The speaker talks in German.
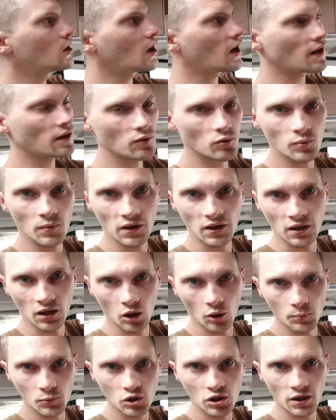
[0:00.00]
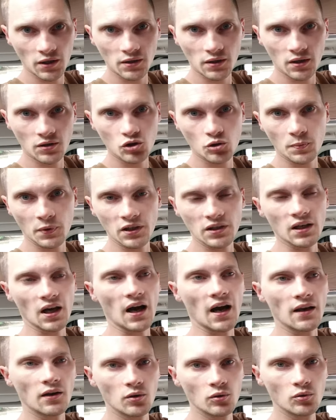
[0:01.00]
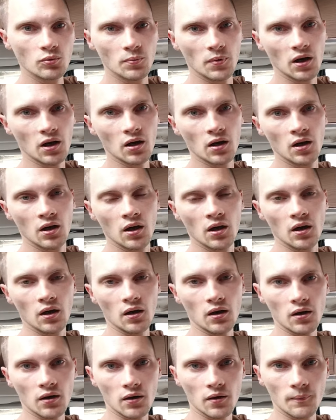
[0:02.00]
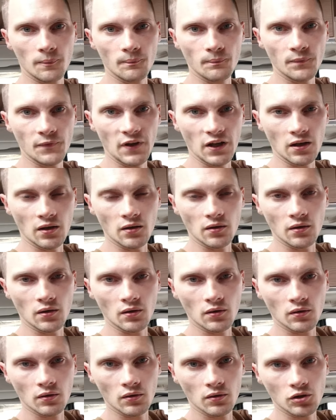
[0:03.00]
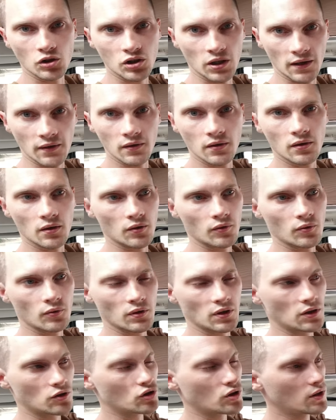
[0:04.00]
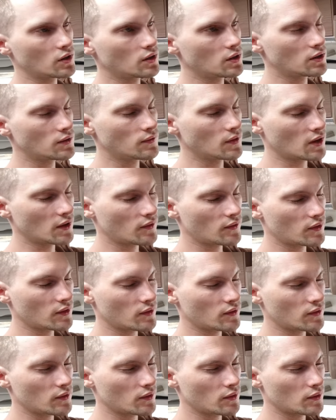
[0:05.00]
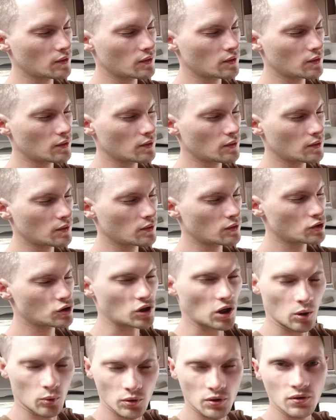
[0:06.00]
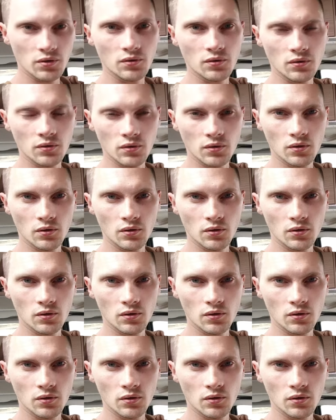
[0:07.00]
Alle über den Hauptschalter, sprich alle über ähm, den äh, Schand, also nee, Schand nicht, wie heißt das? Äh, Schaut.